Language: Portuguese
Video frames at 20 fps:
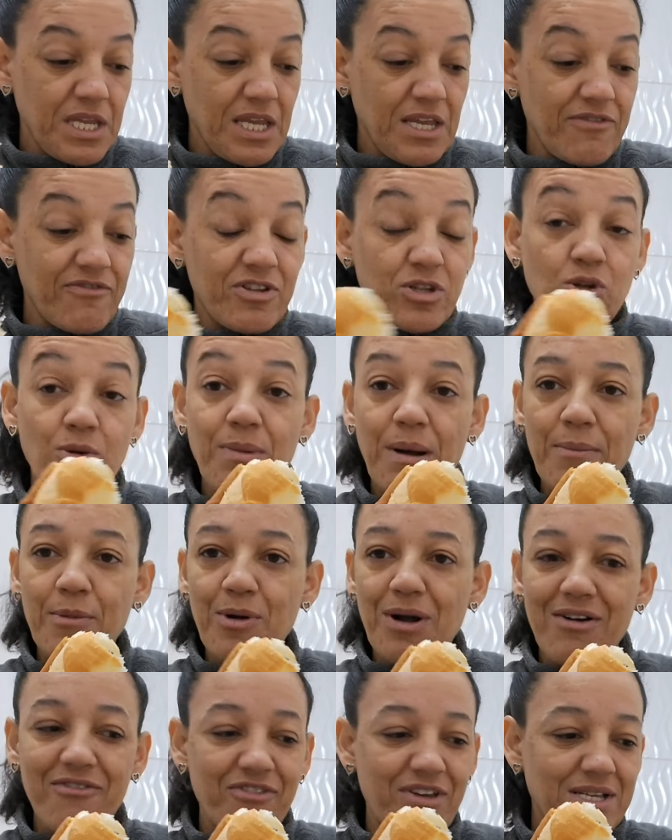Vim tomar meu
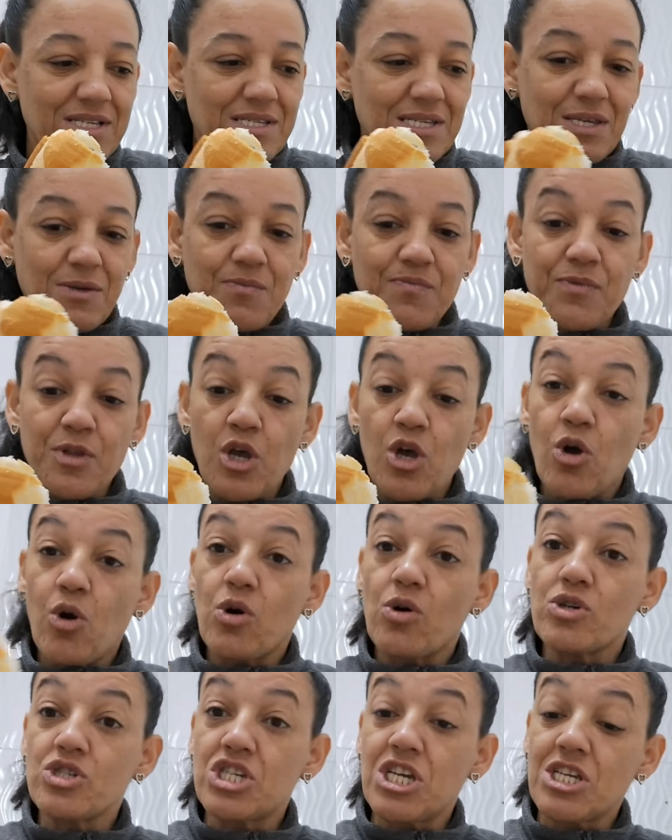cafezinho.
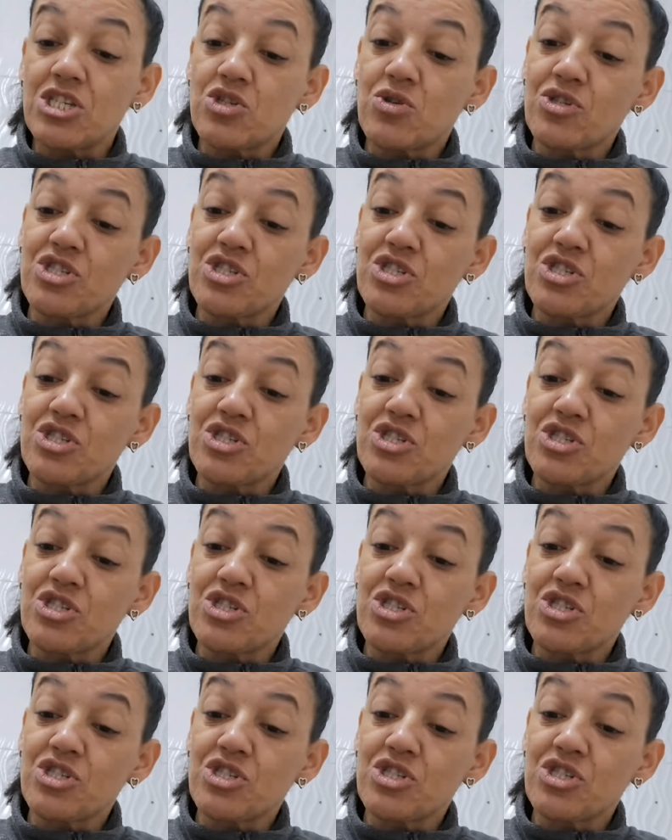Gente,